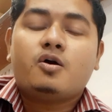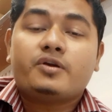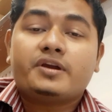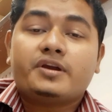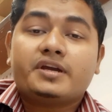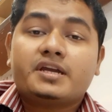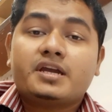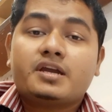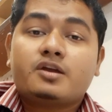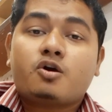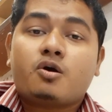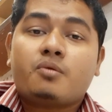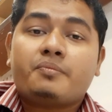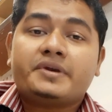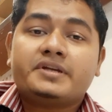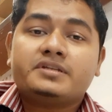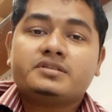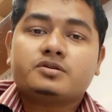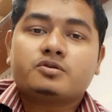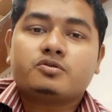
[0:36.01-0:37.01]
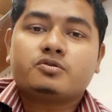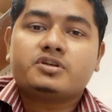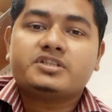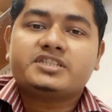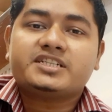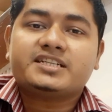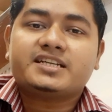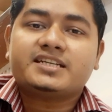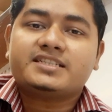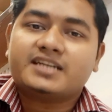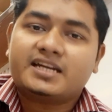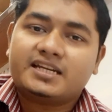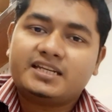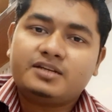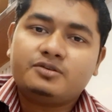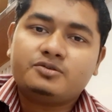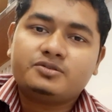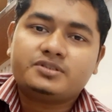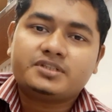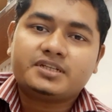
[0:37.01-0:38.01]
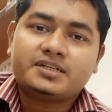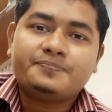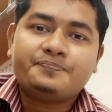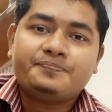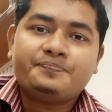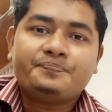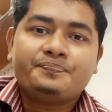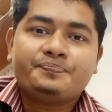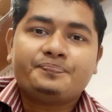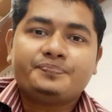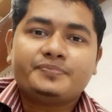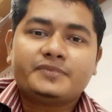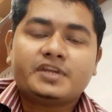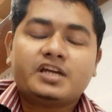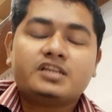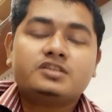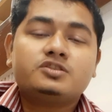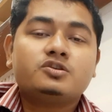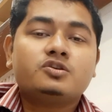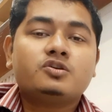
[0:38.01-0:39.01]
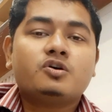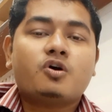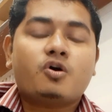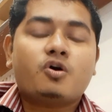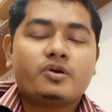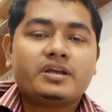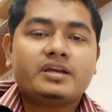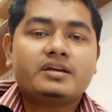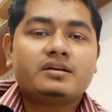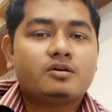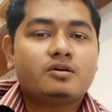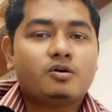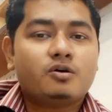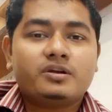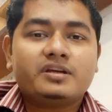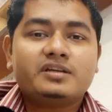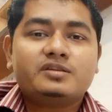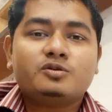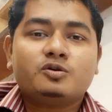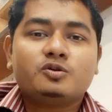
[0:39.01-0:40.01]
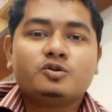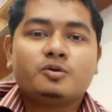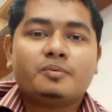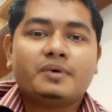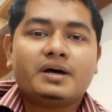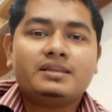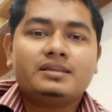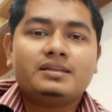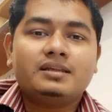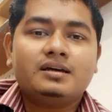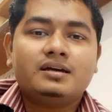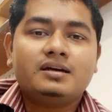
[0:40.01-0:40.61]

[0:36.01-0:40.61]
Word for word: অনেকেই কমেন্টস করে সেটা জানিয়েওছেন তার জন্য অনেক অনেক ধন্যবাদ